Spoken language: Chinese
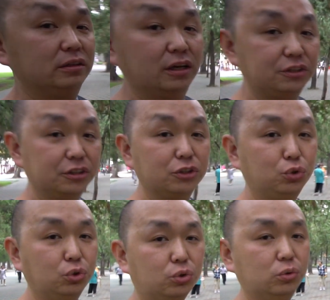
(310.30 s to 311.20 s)
那这个
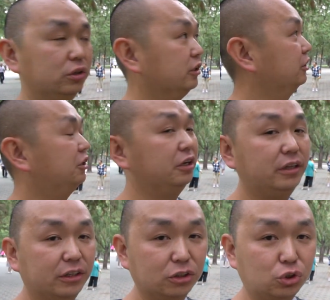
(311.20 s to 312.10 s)
据说呢，天
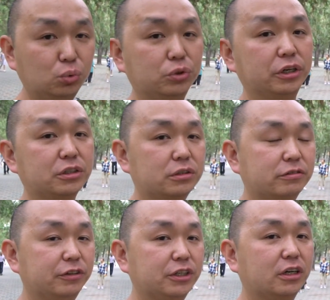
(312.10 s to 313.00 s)
坛的树也是
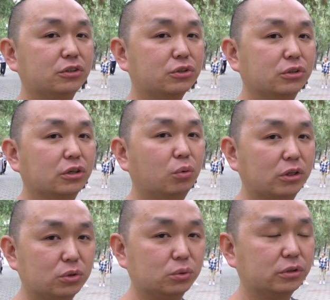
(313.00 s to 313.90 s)
非常值得
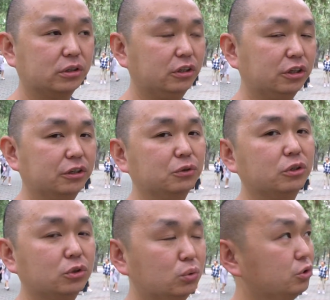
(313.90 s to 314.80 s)
关注的，你可能
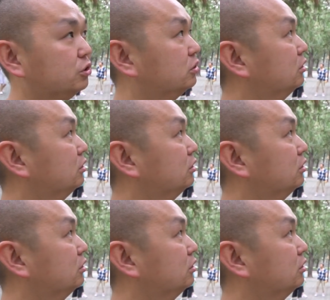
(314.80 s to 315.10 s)
会忽视。